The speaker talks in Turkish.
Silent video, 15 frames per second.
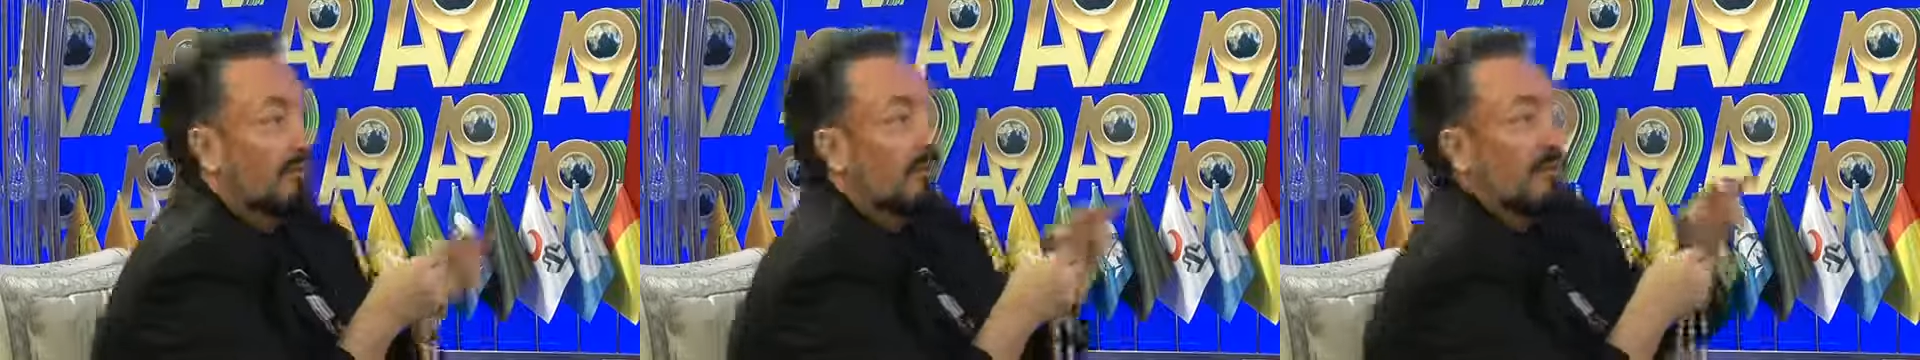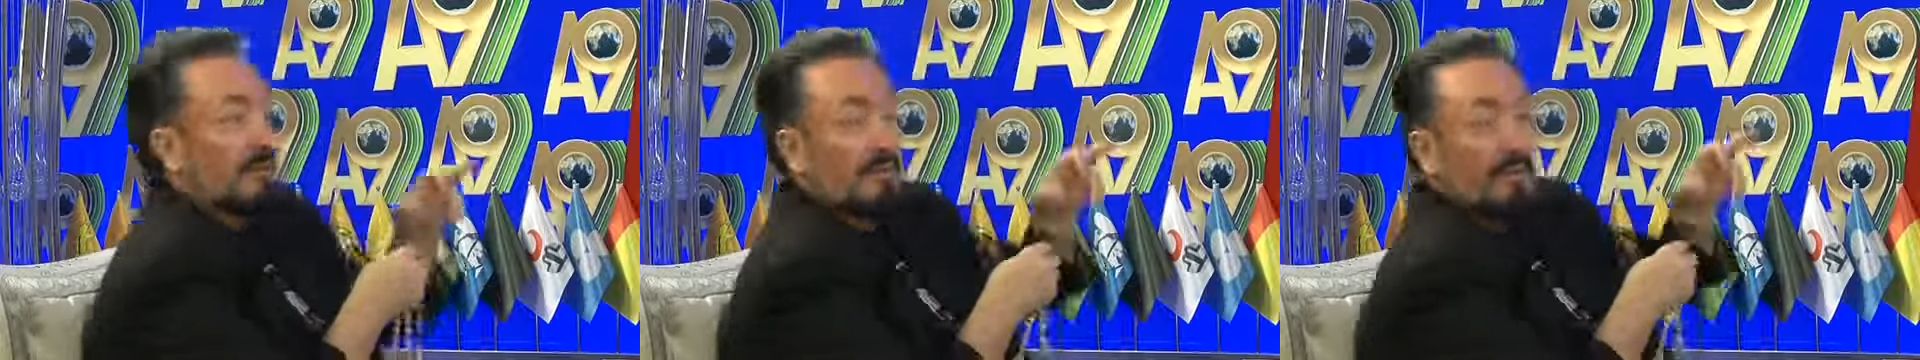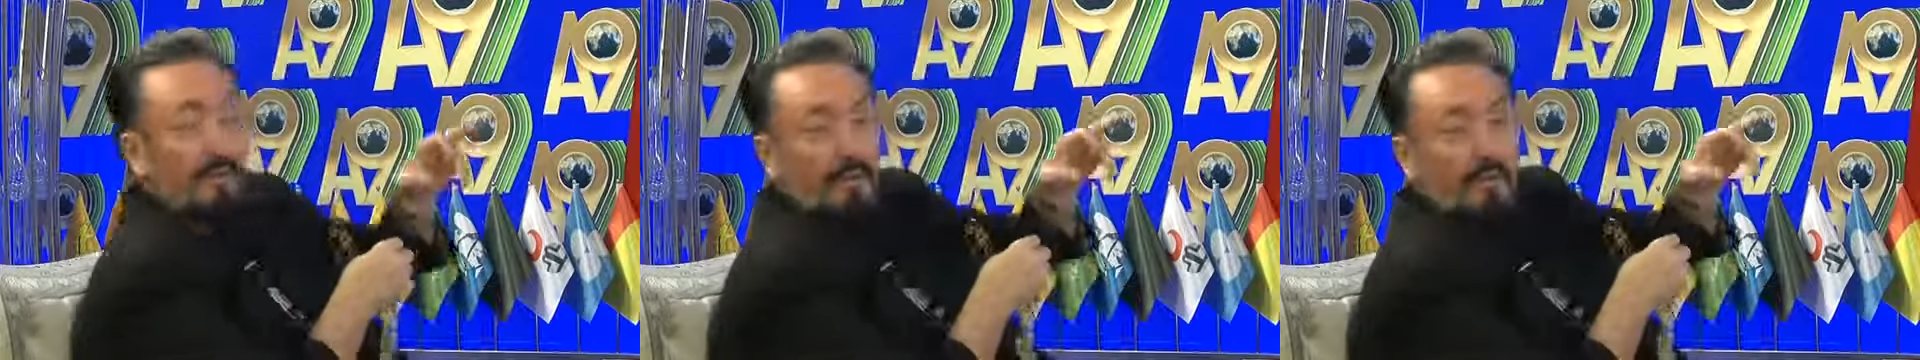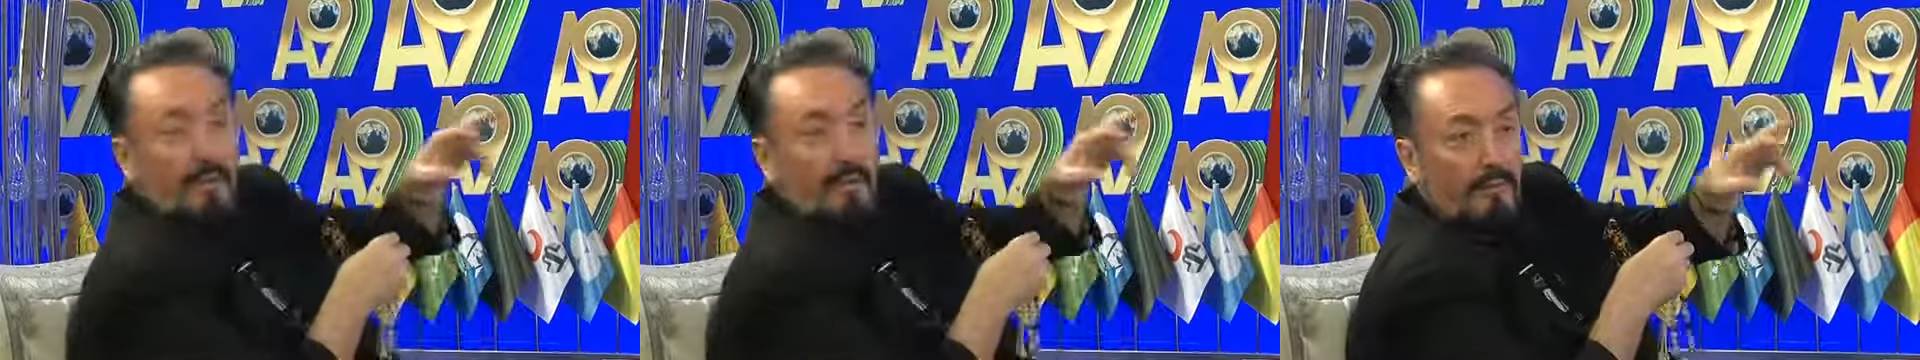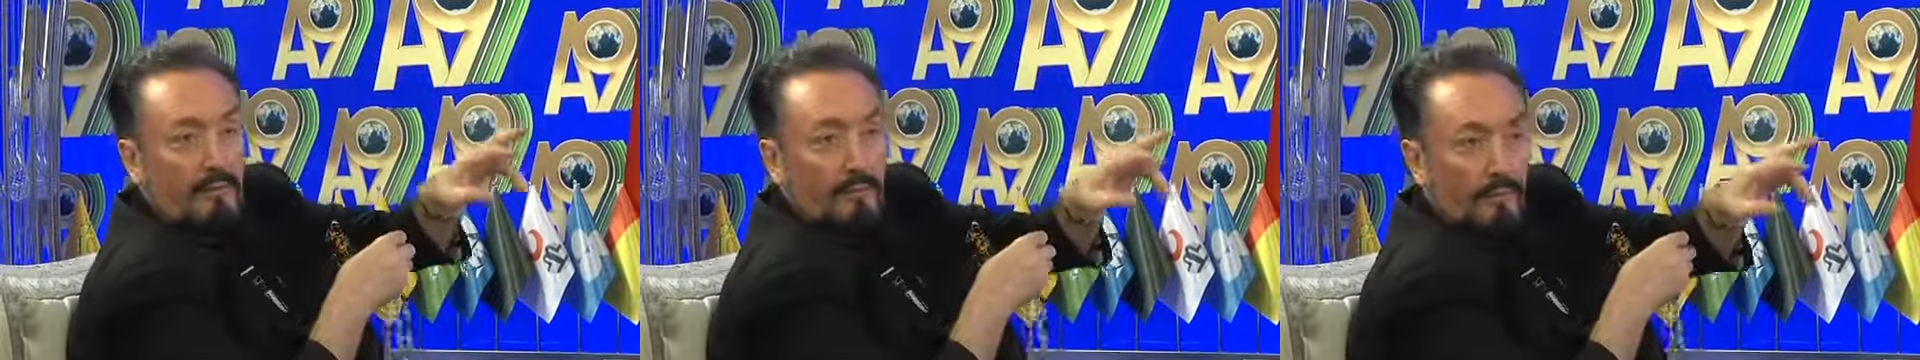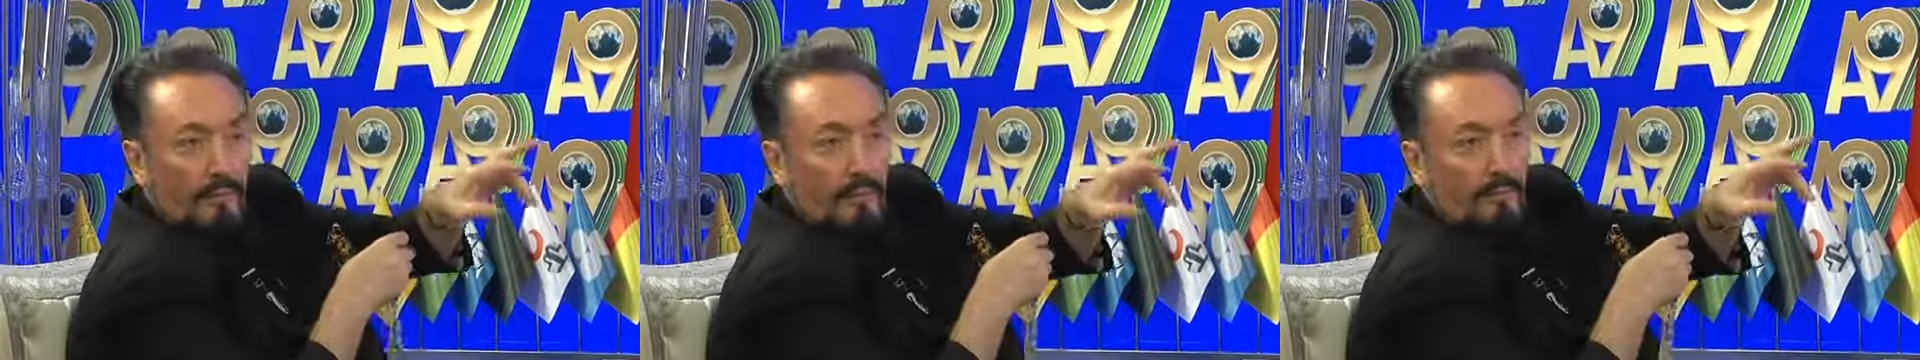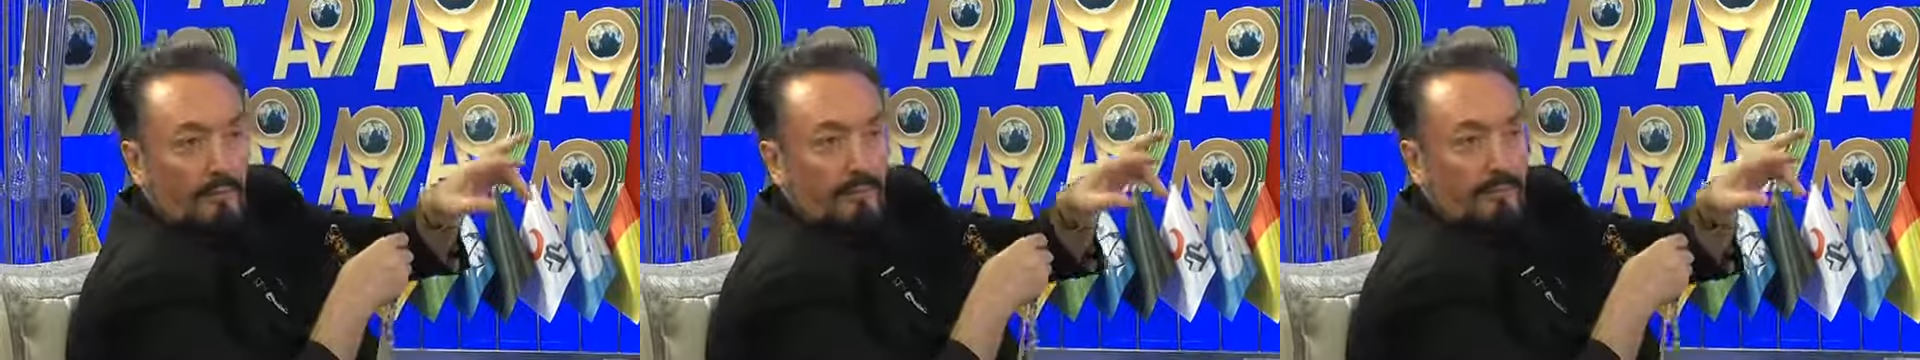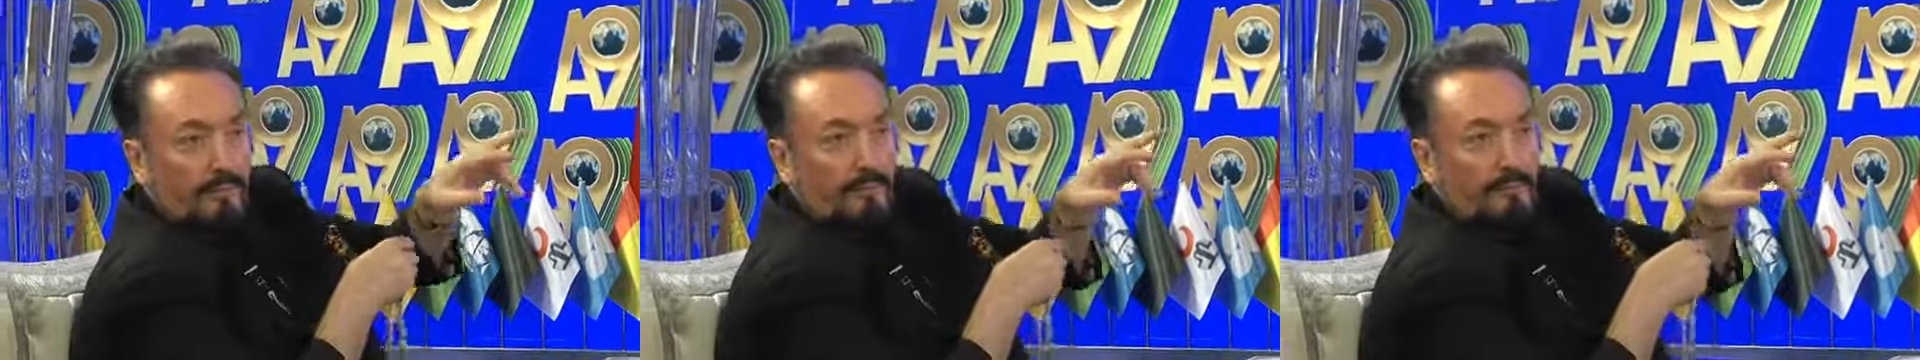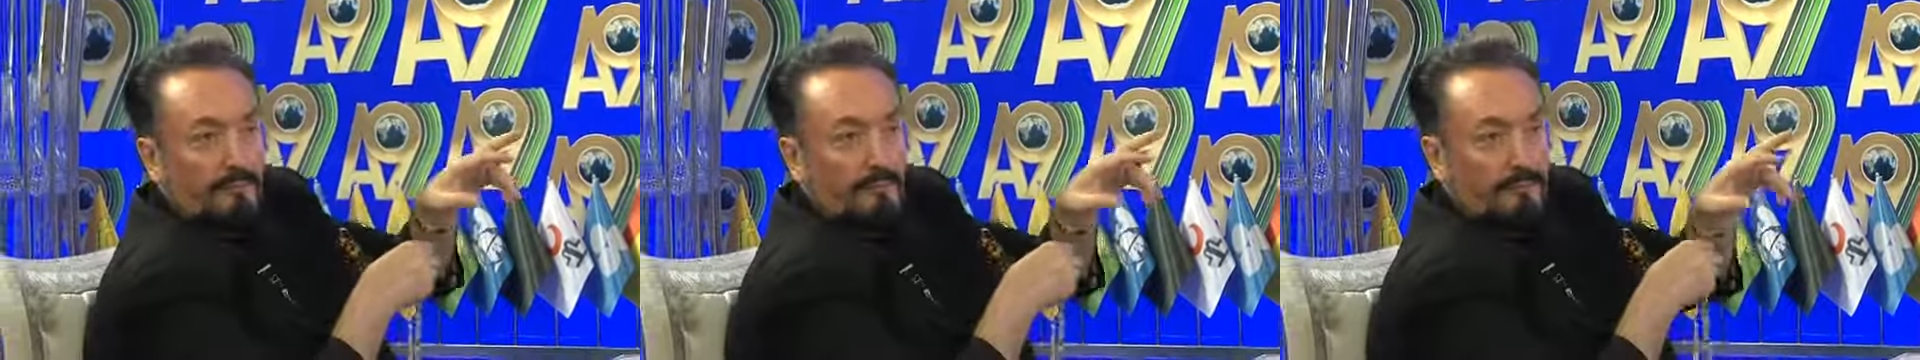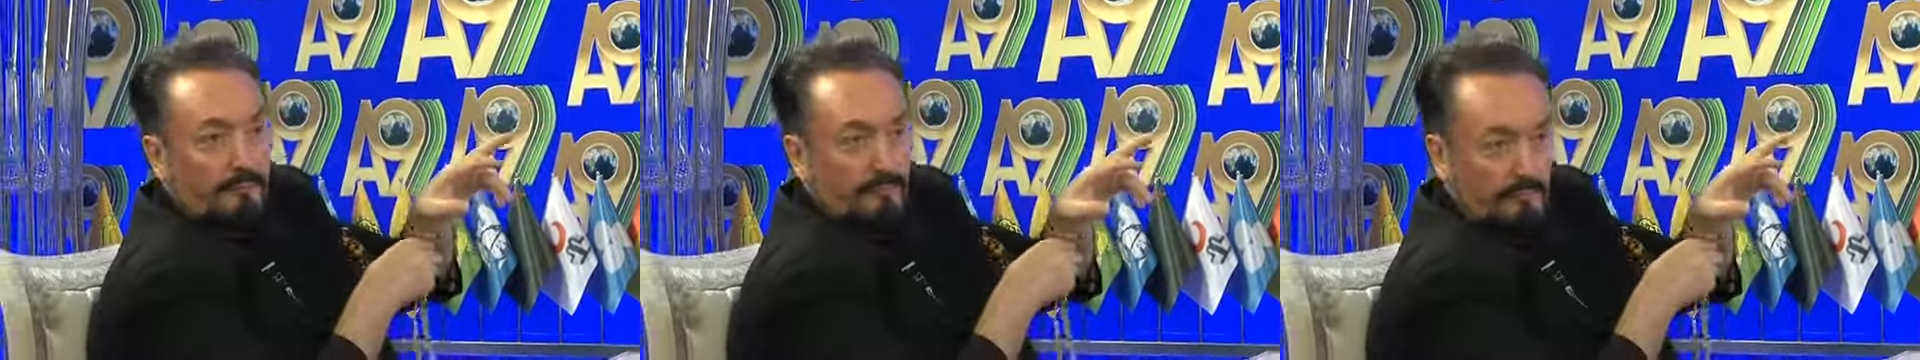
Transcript: yobazların manifeti görüyor musun? Evet.